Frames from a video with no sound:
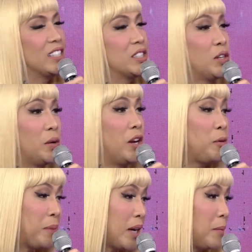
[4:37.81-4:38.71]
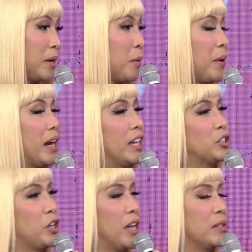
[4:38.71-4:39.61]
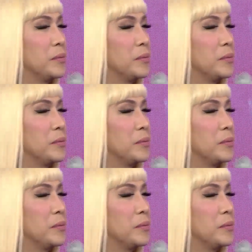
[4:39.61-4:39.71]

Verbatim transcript: So, anong pick-up line mo para kay Cheng?